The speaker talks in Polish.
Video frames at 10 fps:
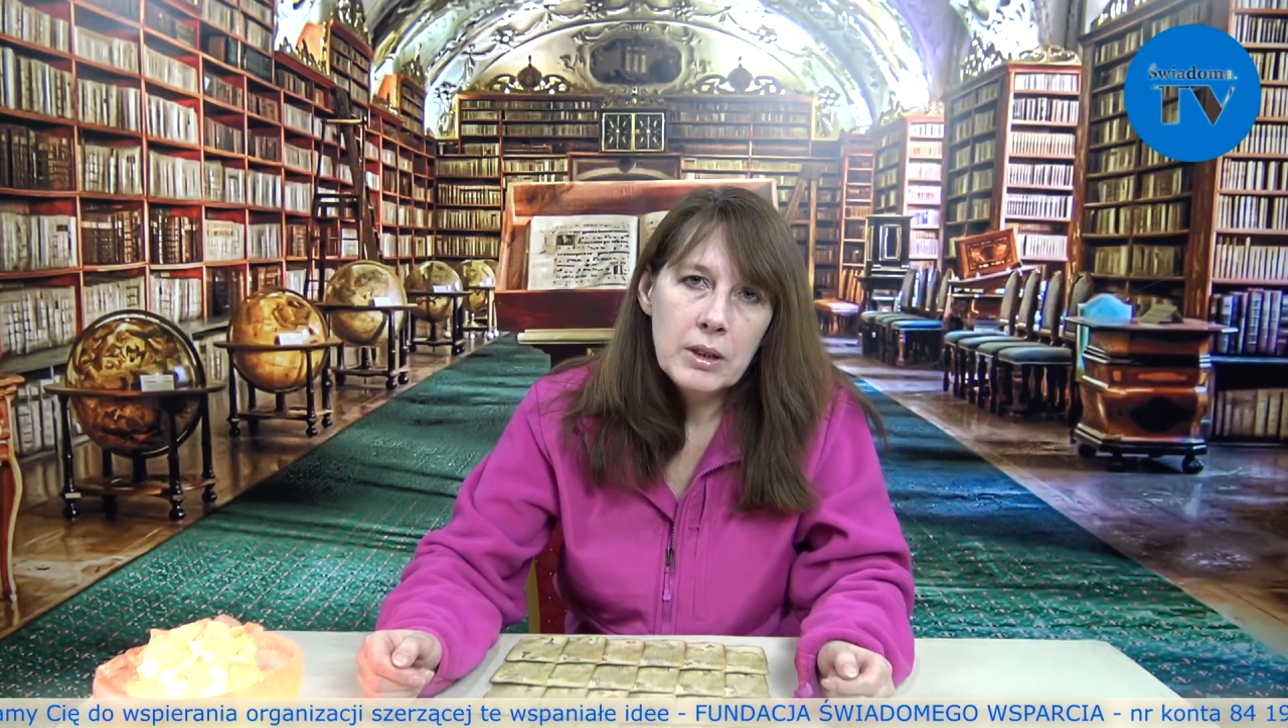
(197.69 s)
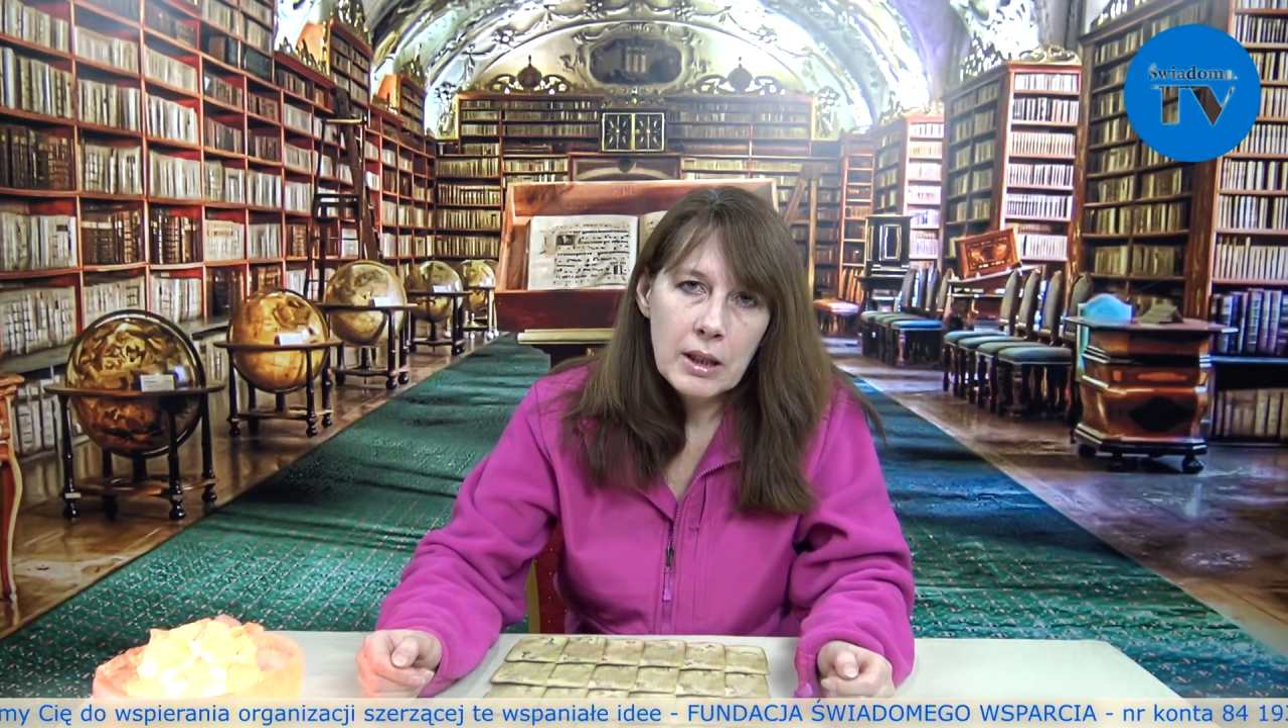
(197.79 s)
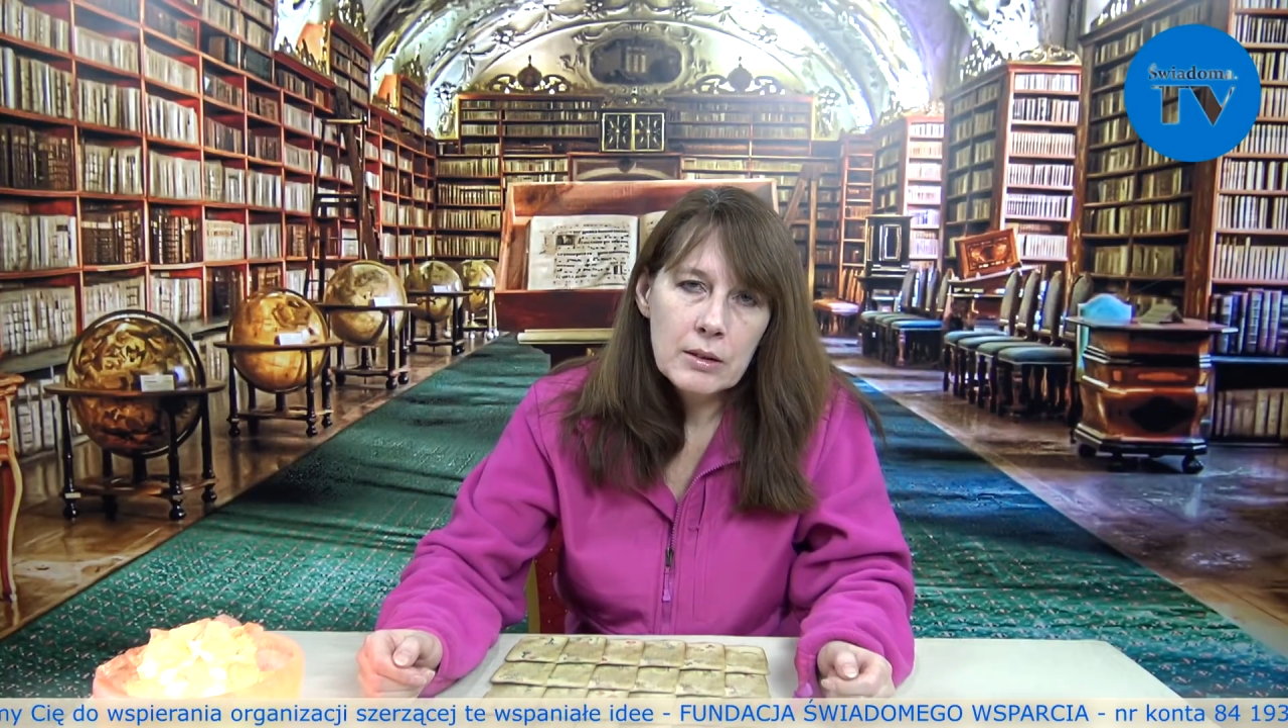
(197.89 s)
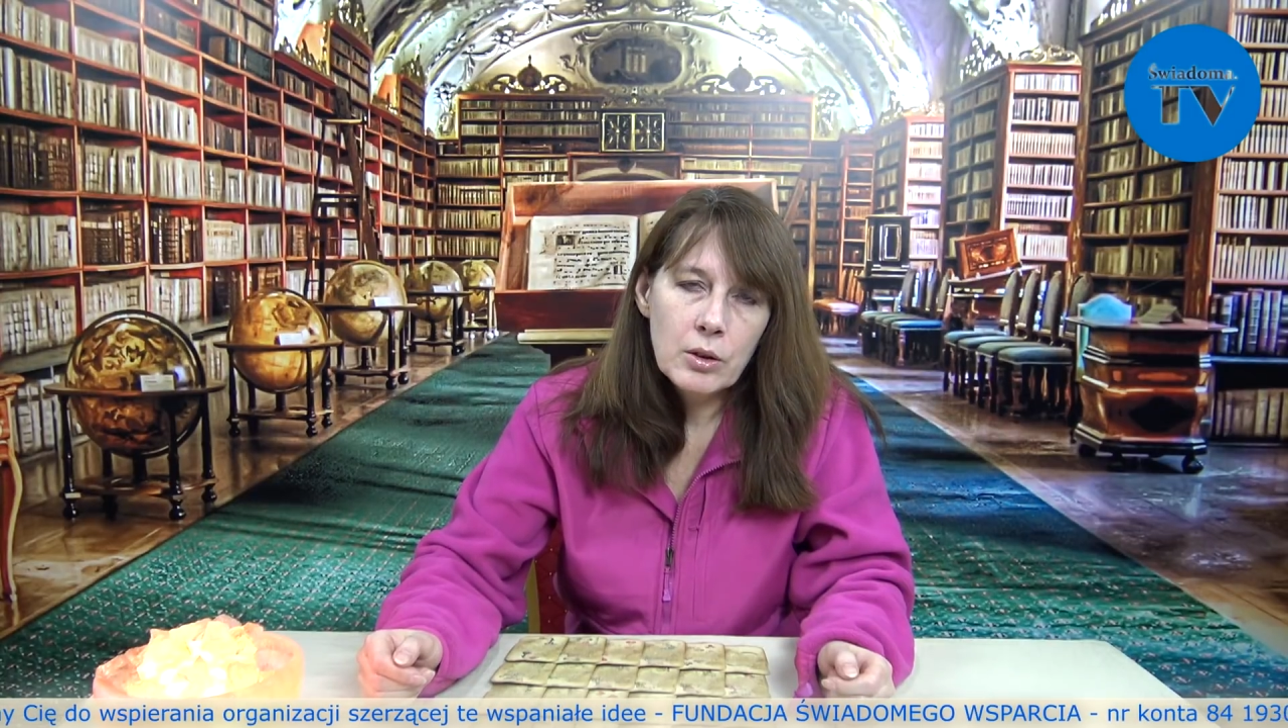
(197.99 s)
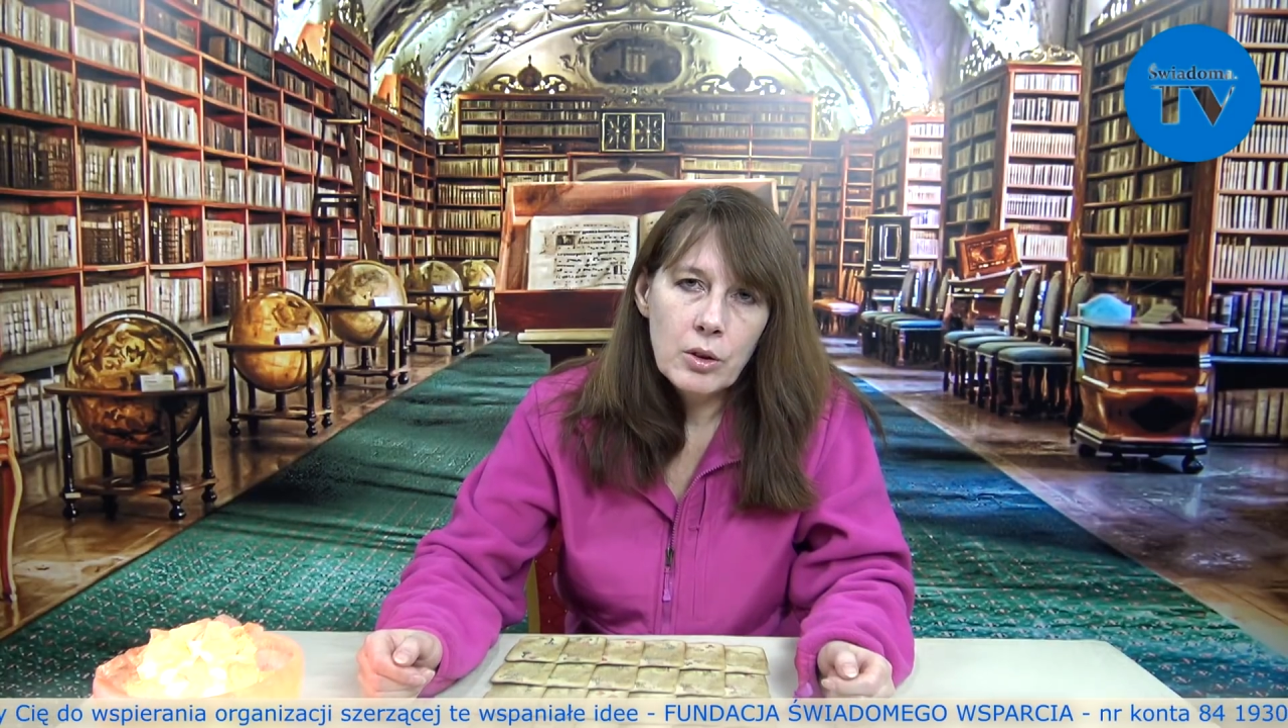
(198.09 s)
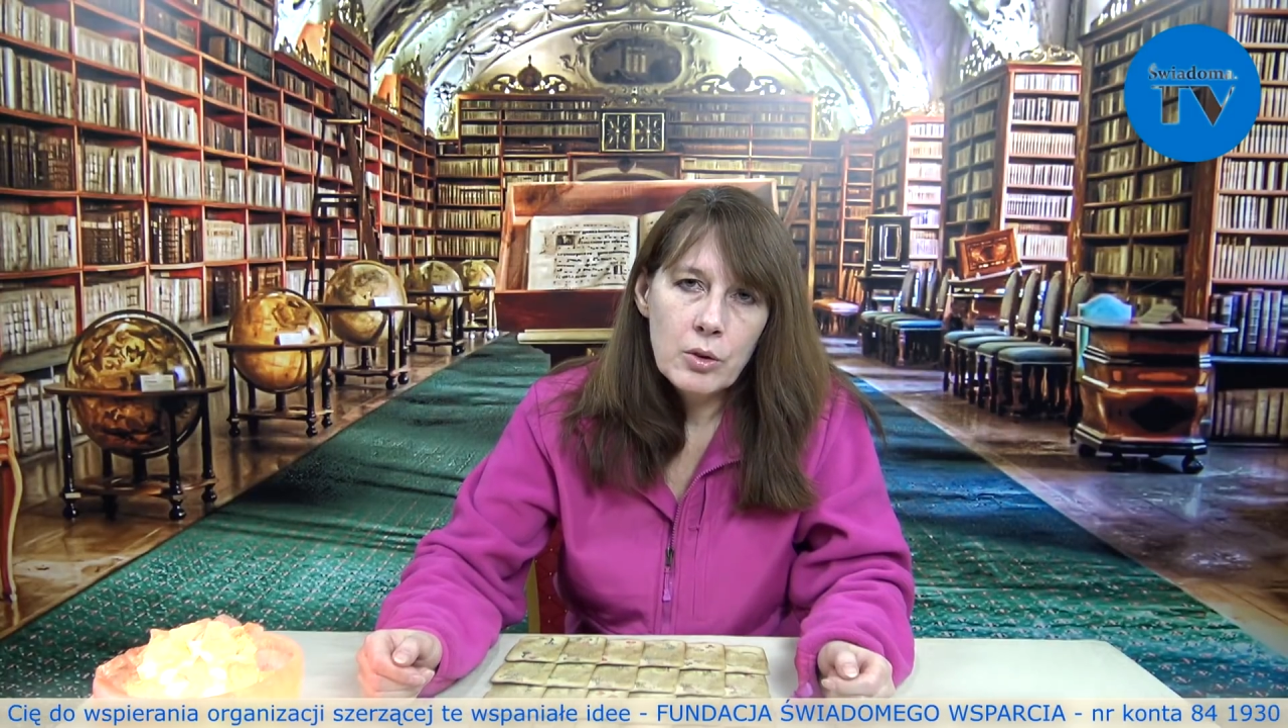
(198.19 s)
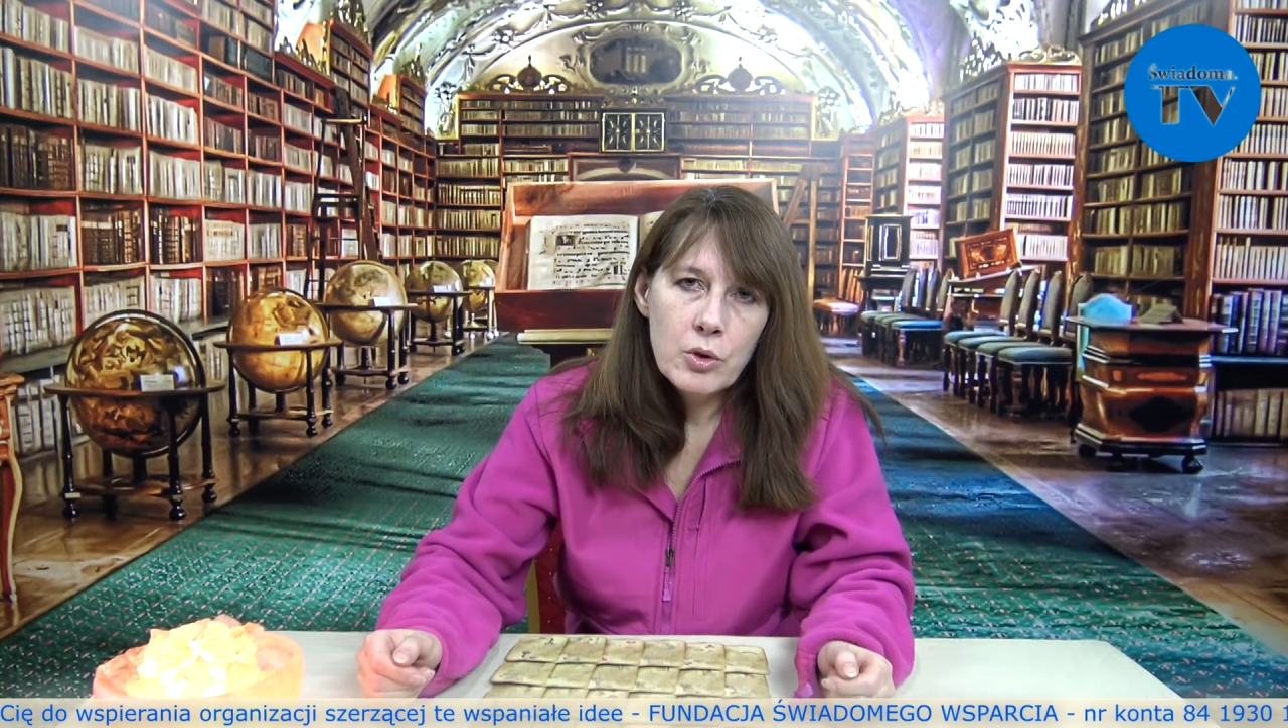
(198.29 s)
na to,